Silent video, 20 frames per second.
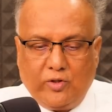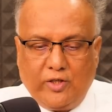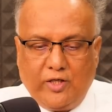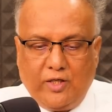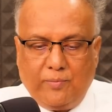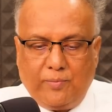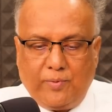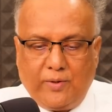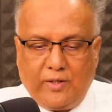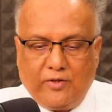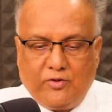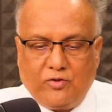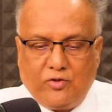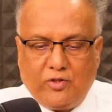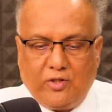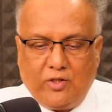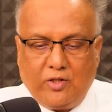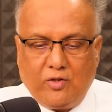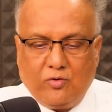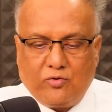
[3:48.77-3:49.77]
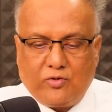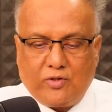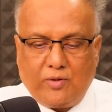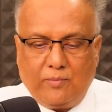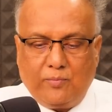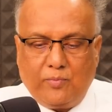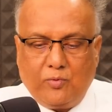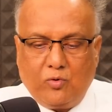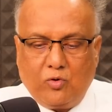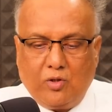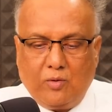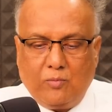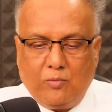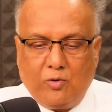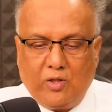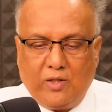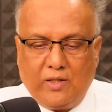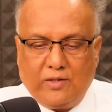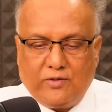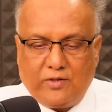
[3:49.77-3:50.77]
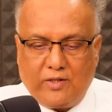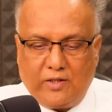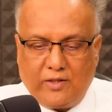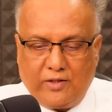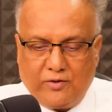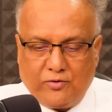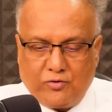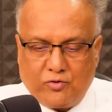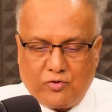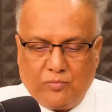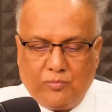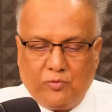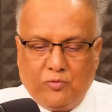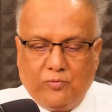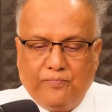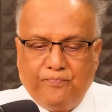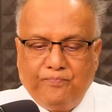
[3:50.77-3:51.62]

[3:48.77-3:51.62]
నీ పరిచర్యను సంపూర్ణముగా జరిగించుము